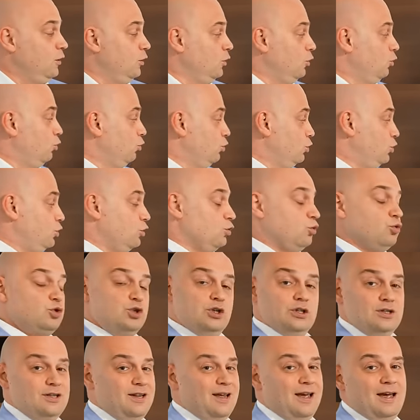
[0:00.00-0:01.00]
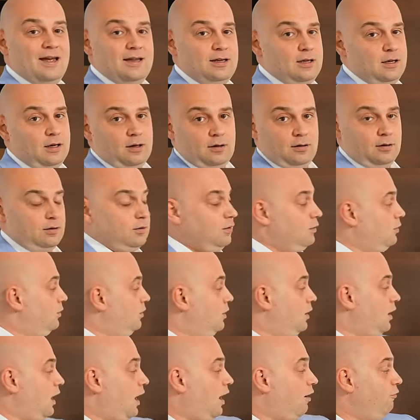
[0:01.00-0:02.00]
курс рушат не они,
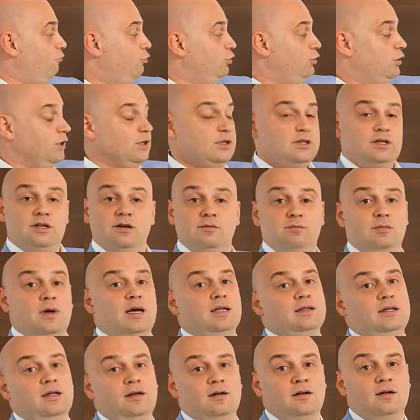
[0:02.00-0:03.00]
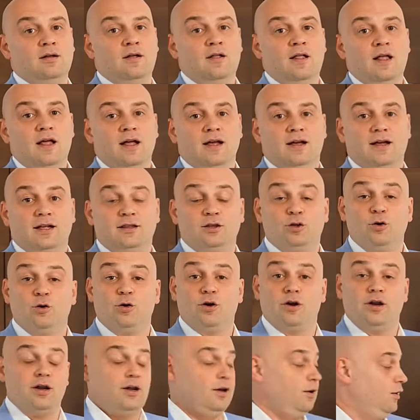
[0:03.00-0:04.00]
а вот эти ребята,
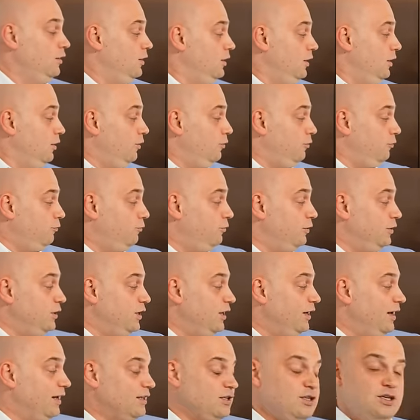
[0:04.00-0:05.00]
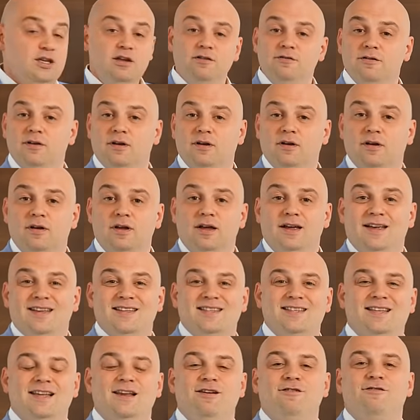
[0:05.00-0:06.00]
которые в негативе
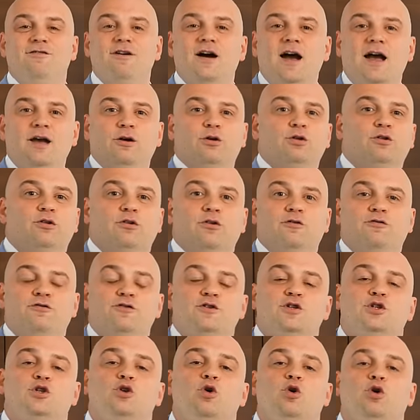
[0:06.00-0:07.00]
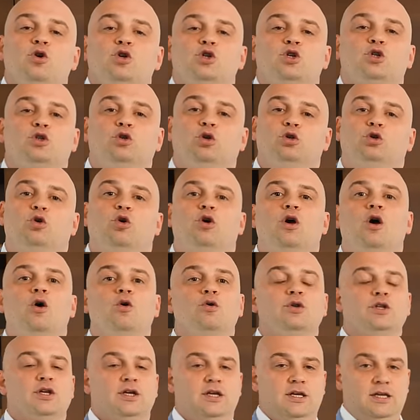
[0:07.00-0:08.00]
сливают все, что только
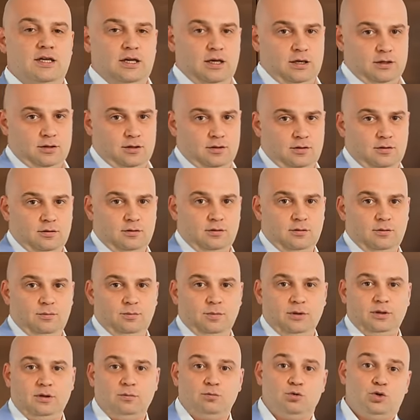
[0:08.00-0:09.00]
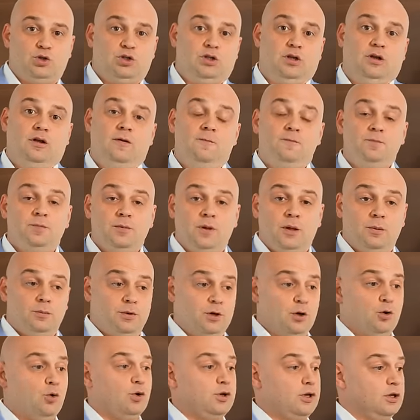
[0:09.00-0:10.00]
у них есть. Потому что
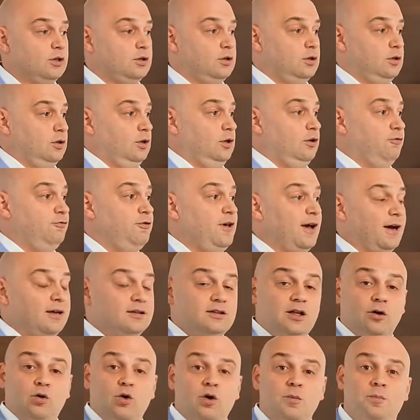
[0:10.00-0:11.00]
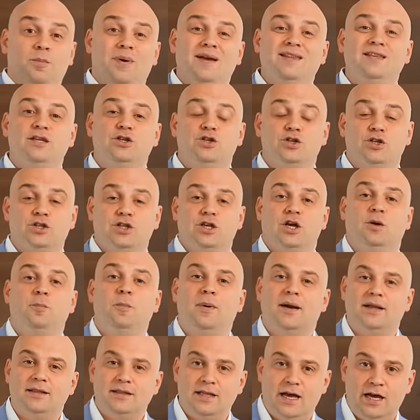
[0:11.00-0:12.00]
приходит эффект такой панических
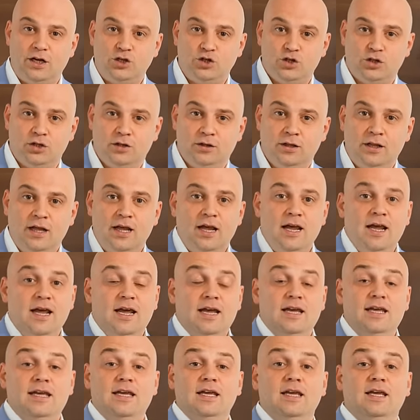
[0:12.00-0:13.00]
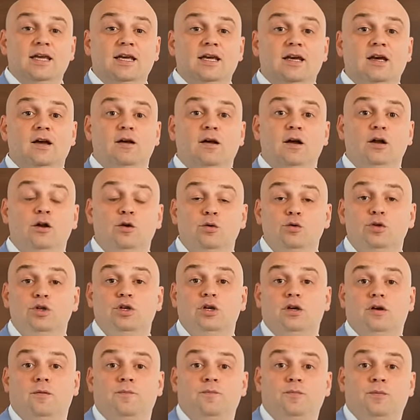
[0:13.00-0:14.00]
продаж, и
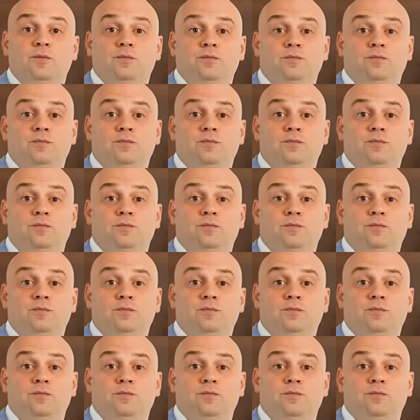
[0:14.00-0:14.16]
люди